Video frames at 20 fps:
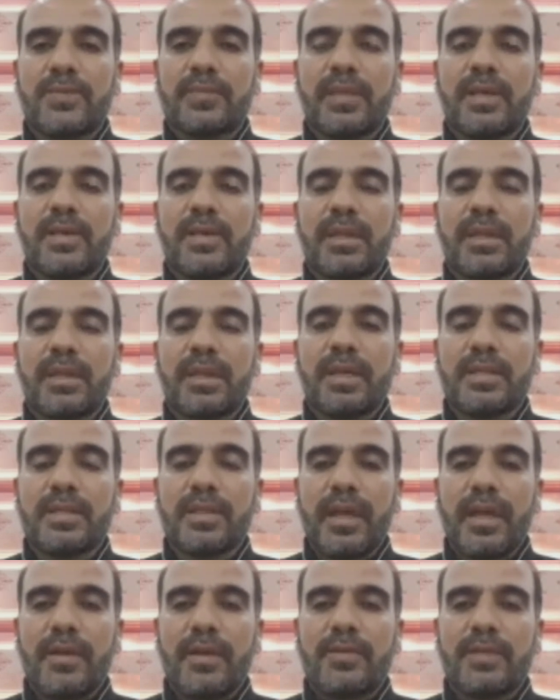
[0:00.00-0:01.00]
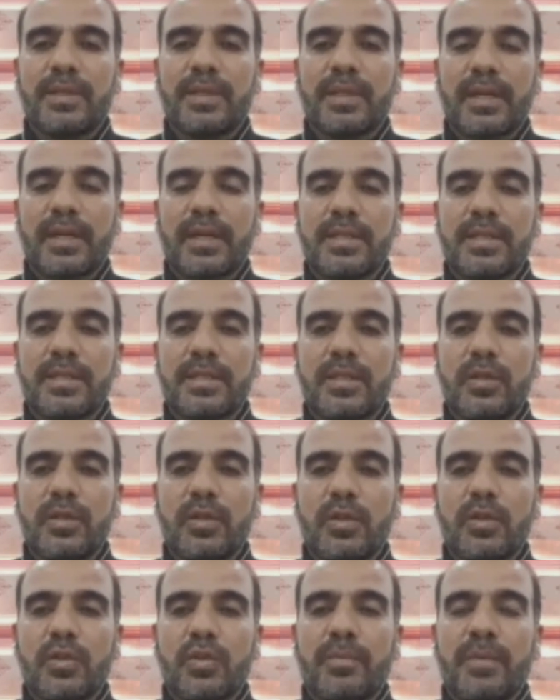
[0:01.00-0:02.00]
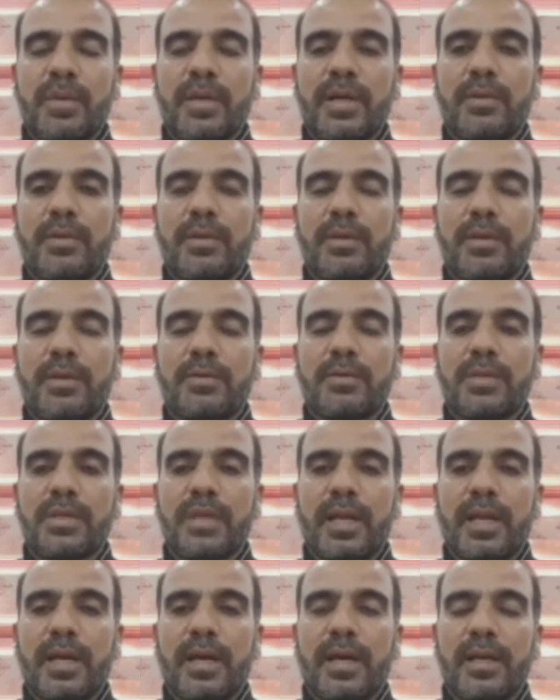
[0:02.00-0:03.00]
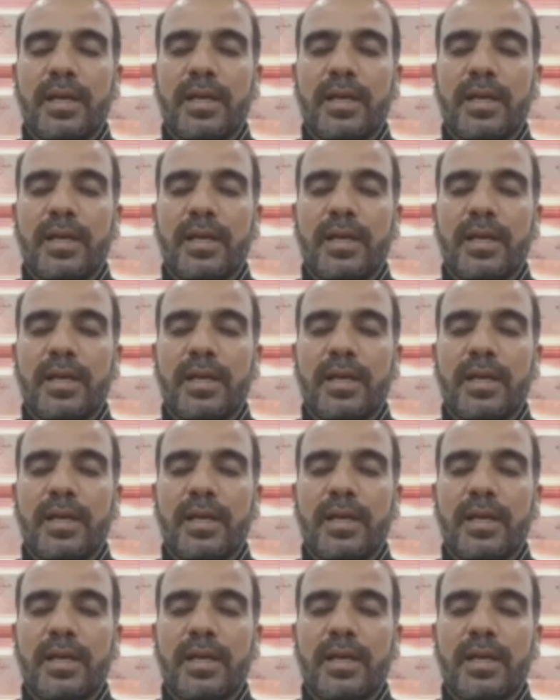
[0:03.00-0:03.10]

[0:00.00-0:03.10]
من خلال استضافة رئيس الحكومة والوزراء